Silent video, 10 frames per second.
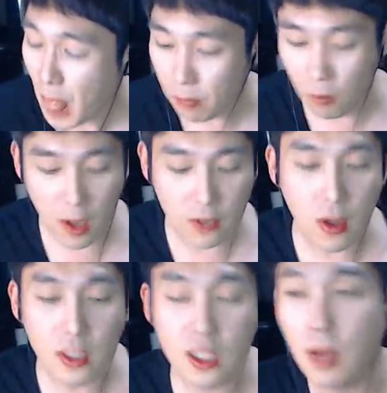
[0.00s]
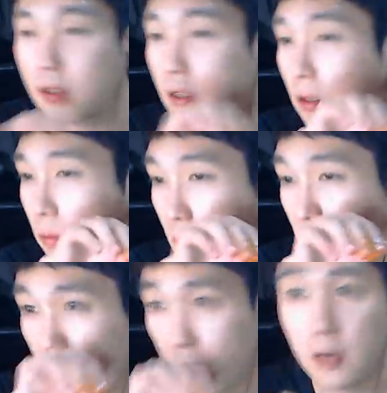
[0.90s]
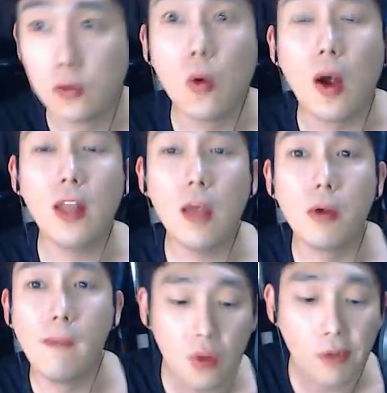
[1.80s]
몰라 처갓집 하여튼 나를 좋아하나 벼